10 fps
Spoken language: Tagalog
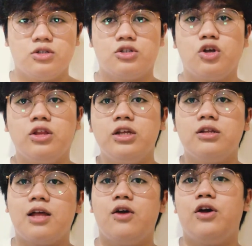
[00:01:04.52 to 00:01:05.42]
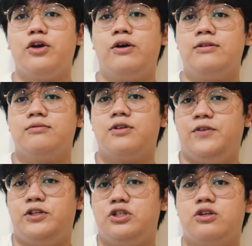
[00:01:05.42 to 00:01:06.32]
So, andito tayo ngayon sa
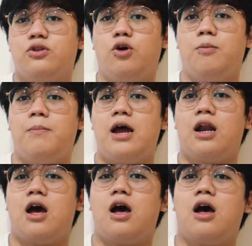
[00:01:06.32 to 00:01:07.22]
video na to para